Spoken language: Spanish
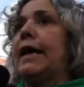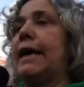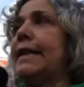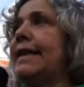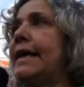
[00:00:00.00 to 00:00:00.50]

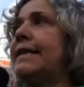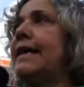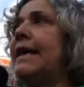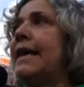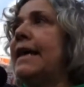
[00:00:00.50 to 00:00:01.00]
Qué
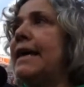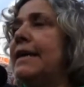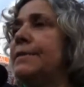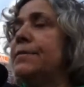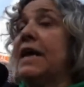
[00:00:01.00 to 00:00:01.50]
trata la
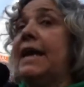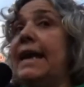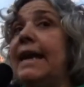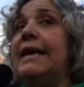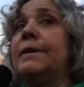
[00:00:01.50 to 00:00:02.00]
ley, es la
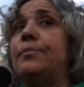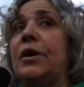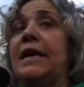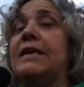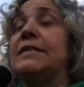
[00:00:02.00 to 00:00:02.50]
ley
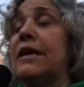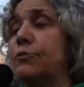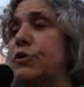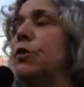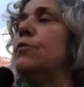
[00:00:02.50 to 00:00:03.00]
por la
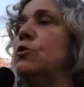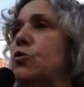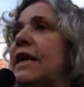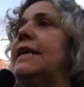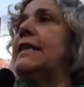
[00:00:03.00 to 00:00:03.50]
interrupción
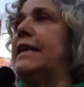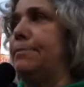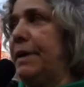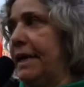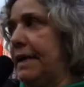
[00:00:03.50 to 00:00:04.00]
voluntaria del
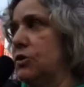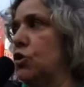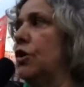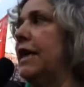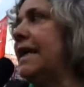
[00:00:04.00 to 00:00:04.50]
embarazo.